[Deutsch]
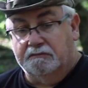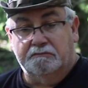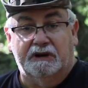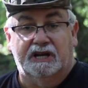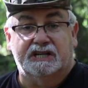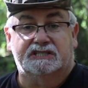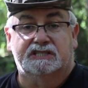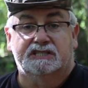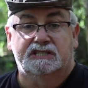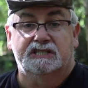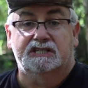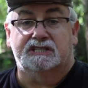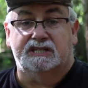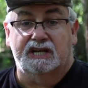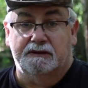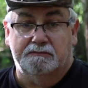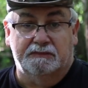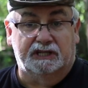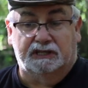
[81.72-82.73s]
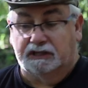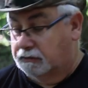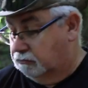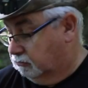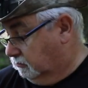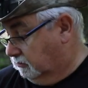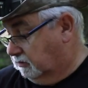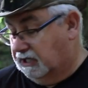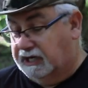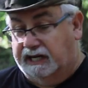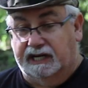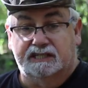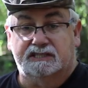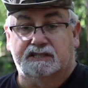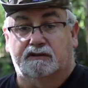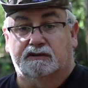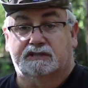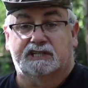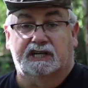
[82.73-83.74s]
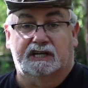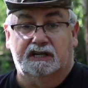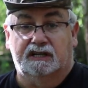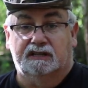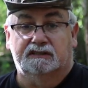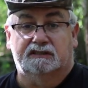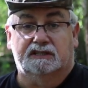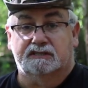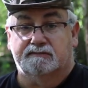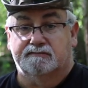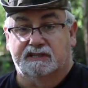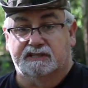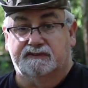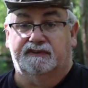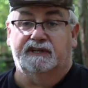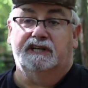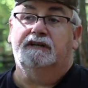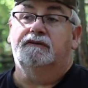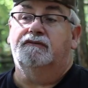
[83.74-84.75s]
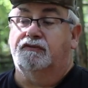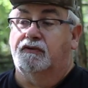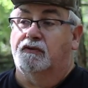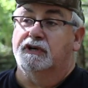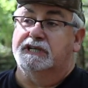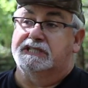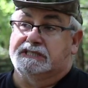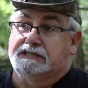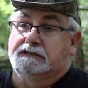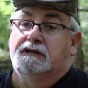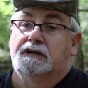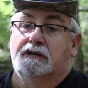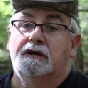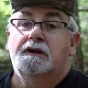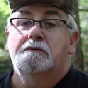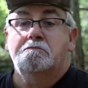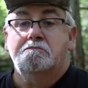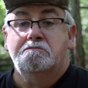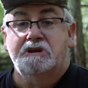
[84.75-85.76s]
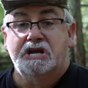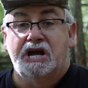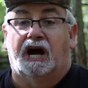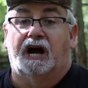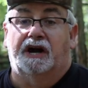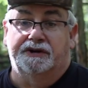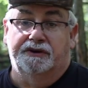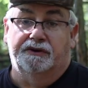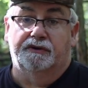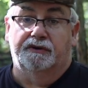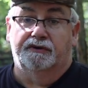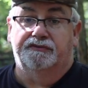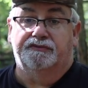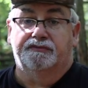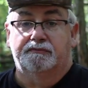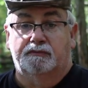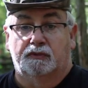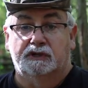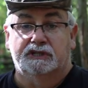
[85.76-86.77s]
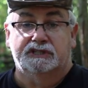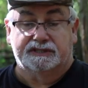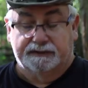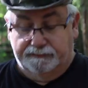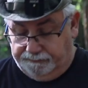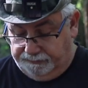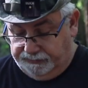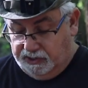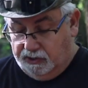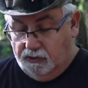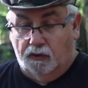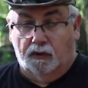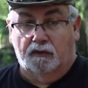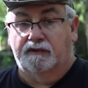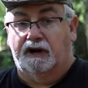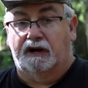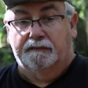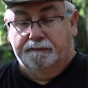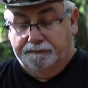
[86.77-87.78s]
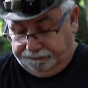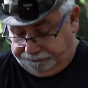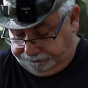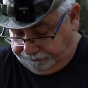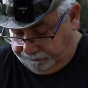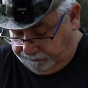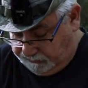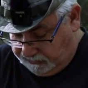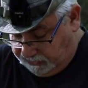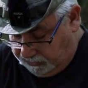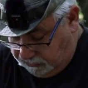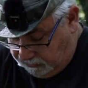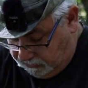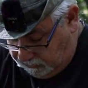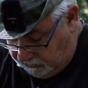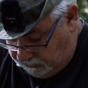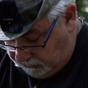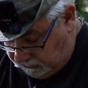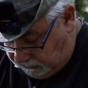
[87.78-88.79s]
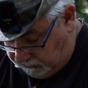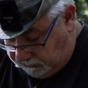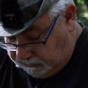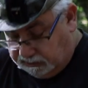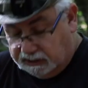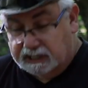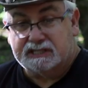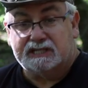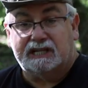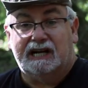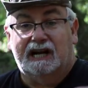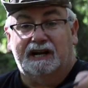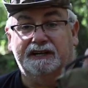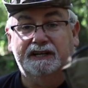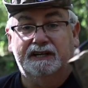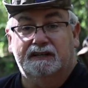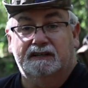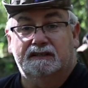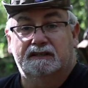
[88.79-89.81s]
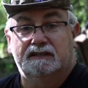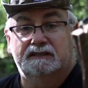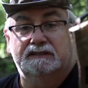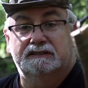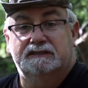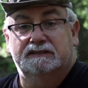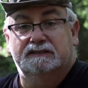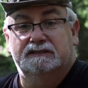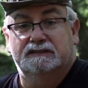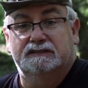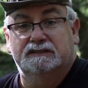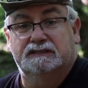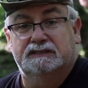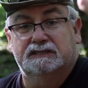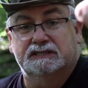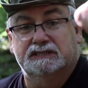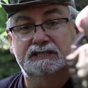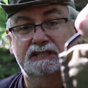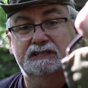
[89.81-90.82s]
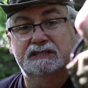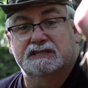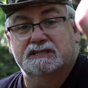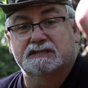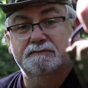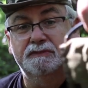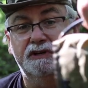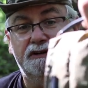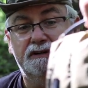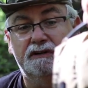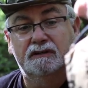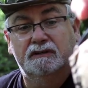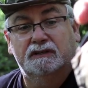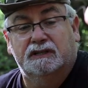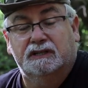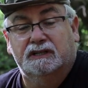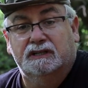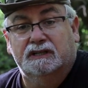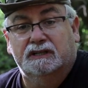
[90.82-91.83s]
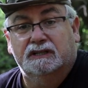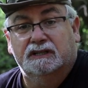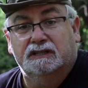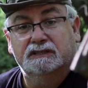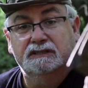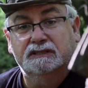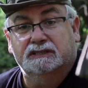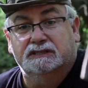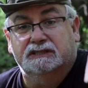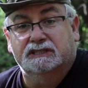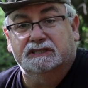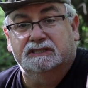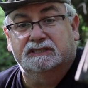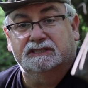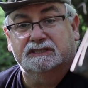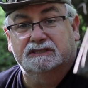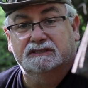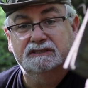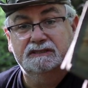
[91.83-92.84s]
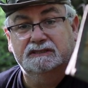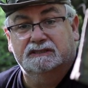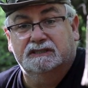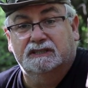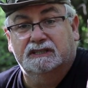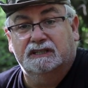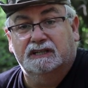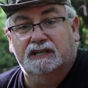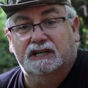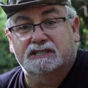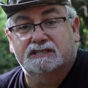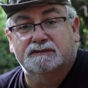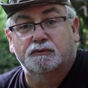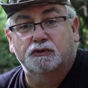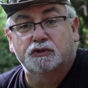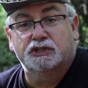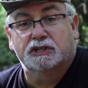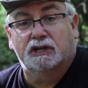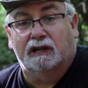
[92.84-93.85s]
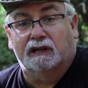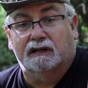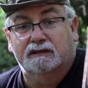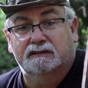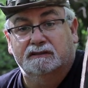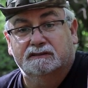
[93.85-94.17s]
Meistens ist eh mit roten Kreuz anzeichen, dass man es findet, falls mir einer helfen muss. Aber das Kleine, schaut euch das einmal an, das ist ein Zwutschgel.